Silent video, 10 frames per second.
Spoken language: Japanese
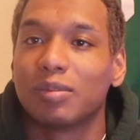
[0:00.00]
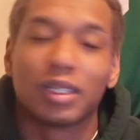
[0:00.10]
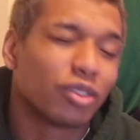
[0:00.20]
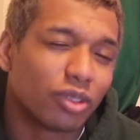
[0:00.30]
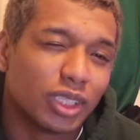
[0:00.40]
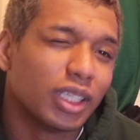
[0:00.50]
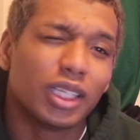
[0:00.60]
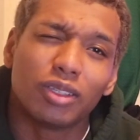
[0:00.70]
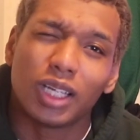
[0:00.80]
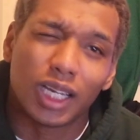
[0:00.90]
まあ、そこで
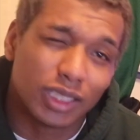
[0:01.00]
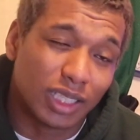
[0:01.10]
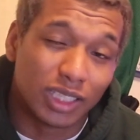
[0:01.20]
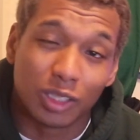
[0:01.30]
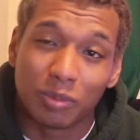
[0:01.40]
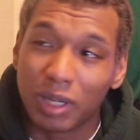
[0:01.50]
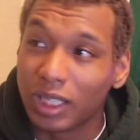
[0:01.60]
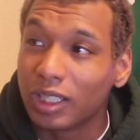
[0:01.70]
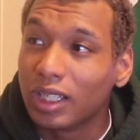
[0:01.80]
ネットで判断ってのも、まあ、